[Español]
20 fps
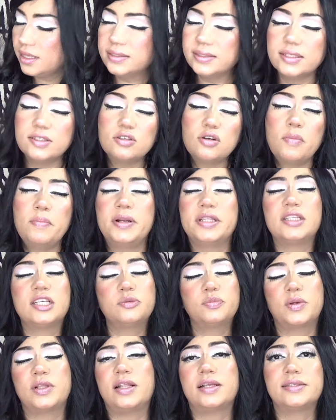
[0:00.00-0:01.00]
Estas
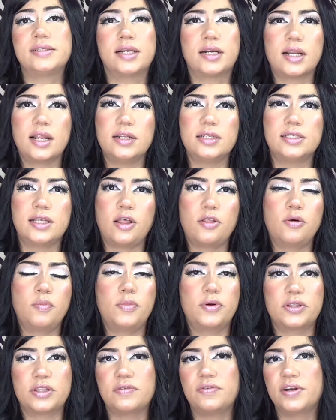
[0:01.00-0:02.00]
compritas pues las he
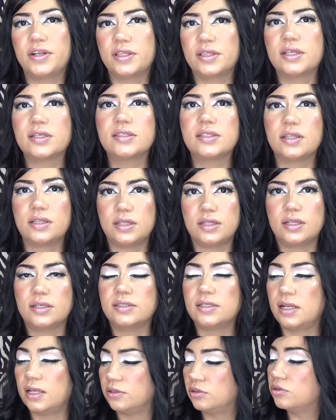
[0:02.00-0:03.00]
realizado por diferentes
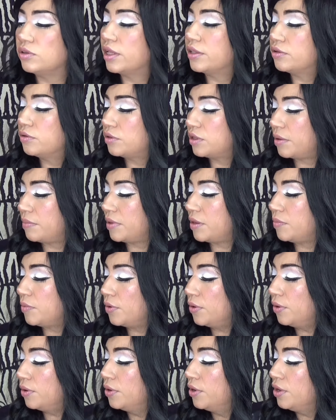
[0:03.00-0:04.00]
tienditas de la ciudad donde
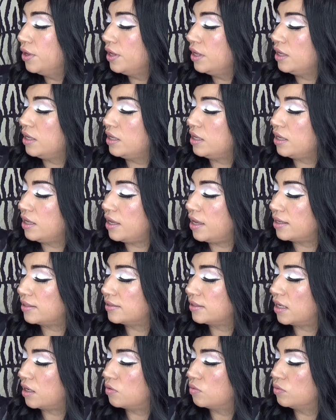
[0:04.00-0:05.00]
vivo y
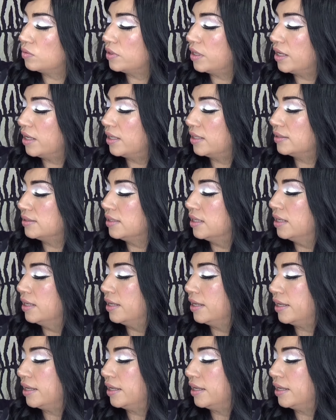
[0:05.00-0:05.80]
este algunas,